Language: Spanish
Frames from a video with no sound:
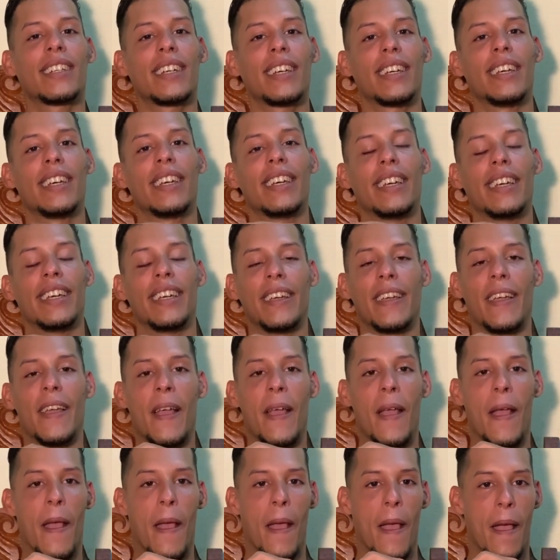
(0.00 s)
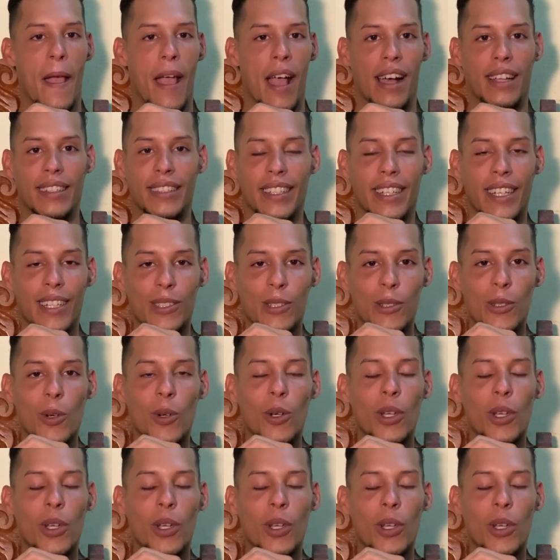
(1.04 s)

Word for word: Eh, Ante que todo,